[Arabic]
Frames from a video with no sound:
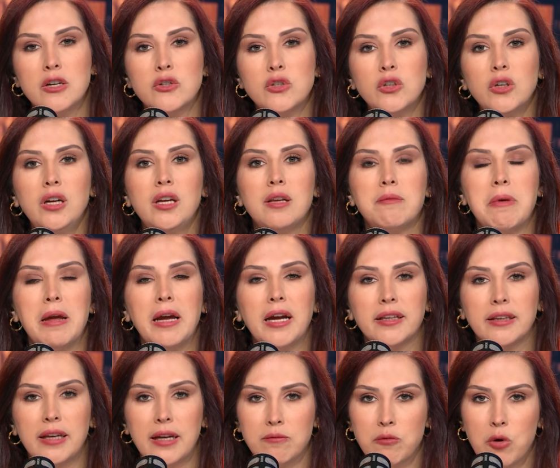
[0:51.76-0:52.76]
سئل
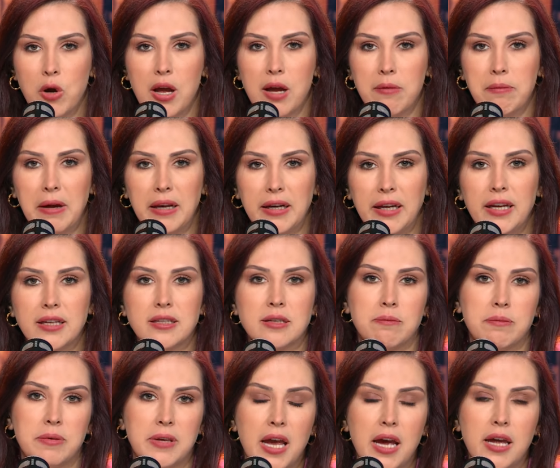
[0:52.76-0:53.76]
بإحدى المقابلات
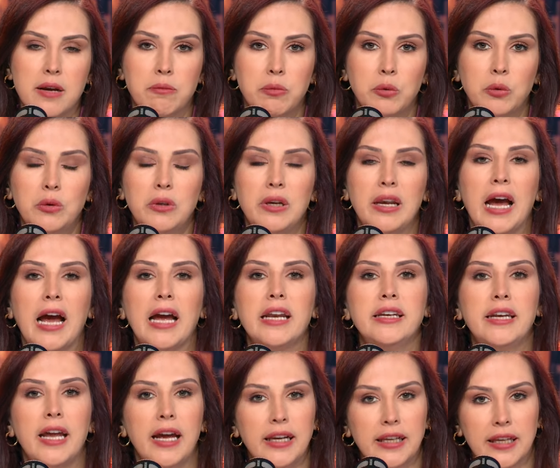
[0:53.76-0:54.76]
بيير بول
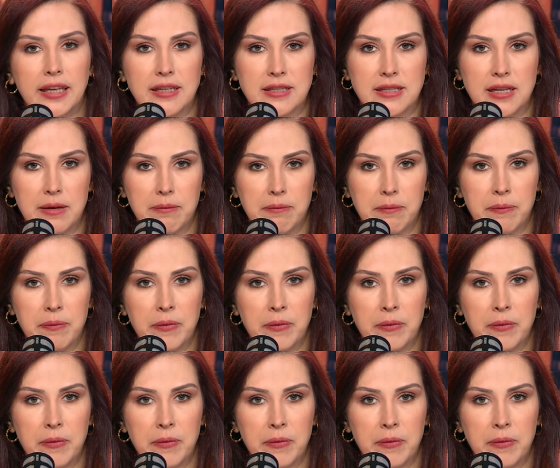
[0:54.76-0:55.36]
عن هالكتاب